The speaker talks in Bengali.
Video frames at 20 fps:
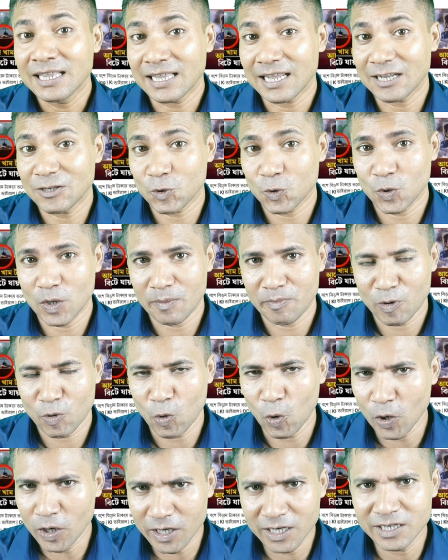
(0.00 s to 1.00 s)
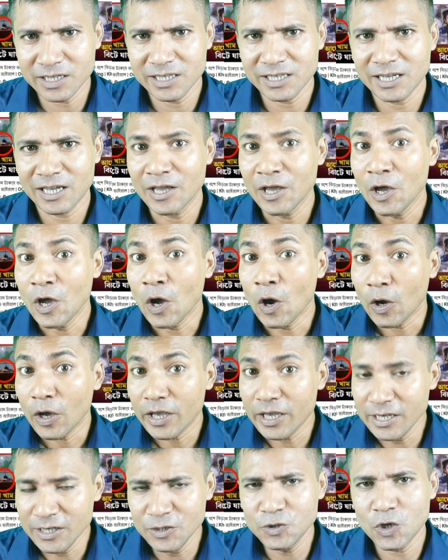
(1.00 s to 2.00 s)
তারা যখন আপনার কন্টেন্টটিকে
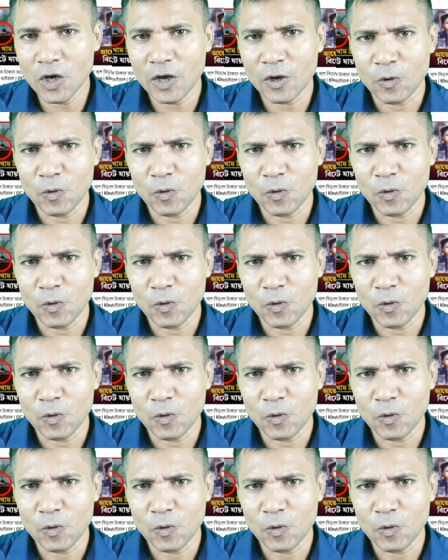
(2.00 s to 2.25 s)
এনজয়